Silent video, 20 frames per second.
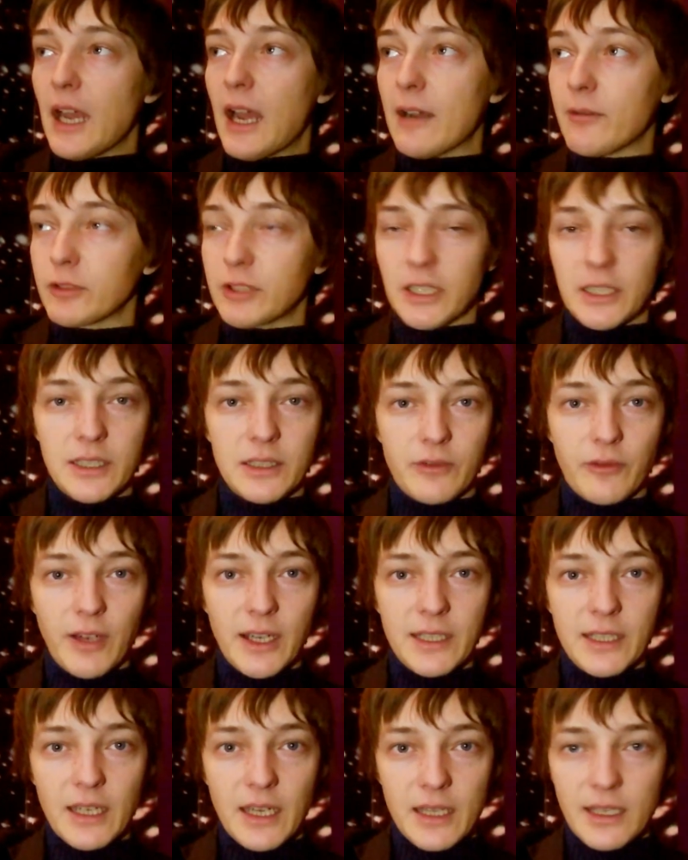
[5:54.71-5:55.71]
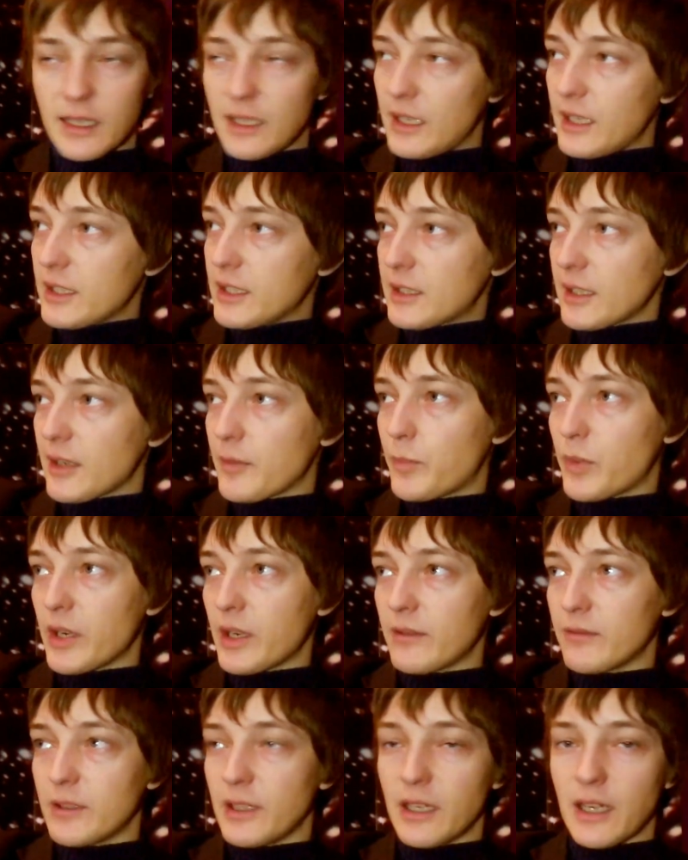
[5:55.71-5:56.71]
А вот эти два ярких, они так
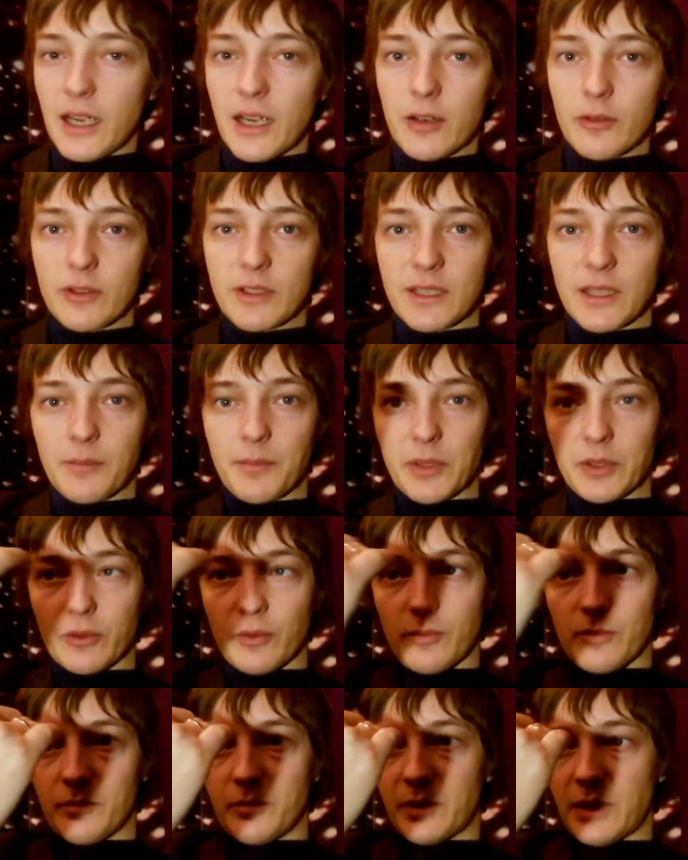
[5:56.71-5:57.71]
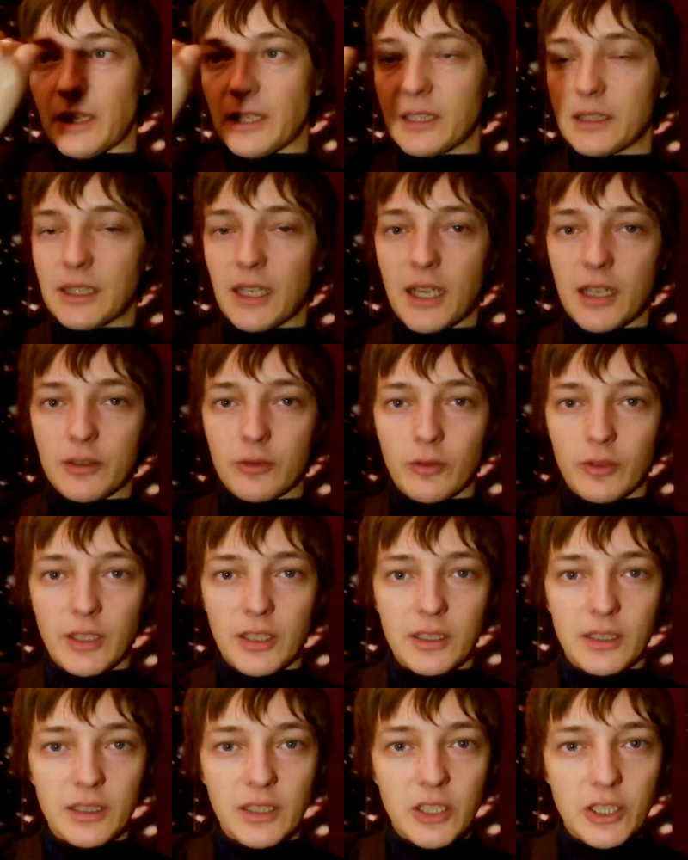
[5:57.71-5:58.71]
появляются, потом пролетает он,
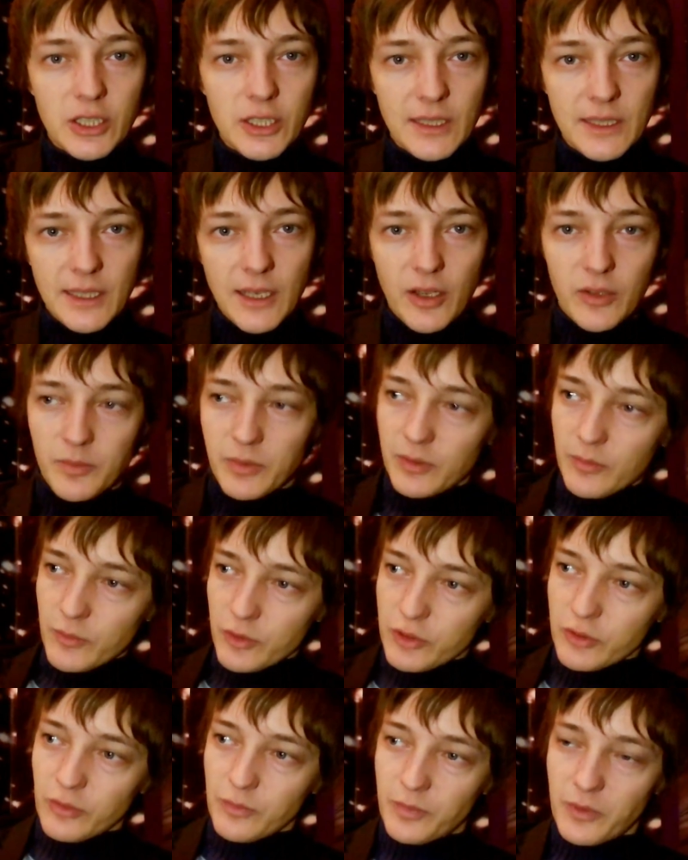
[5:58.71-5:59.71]
они исчезают, потому что он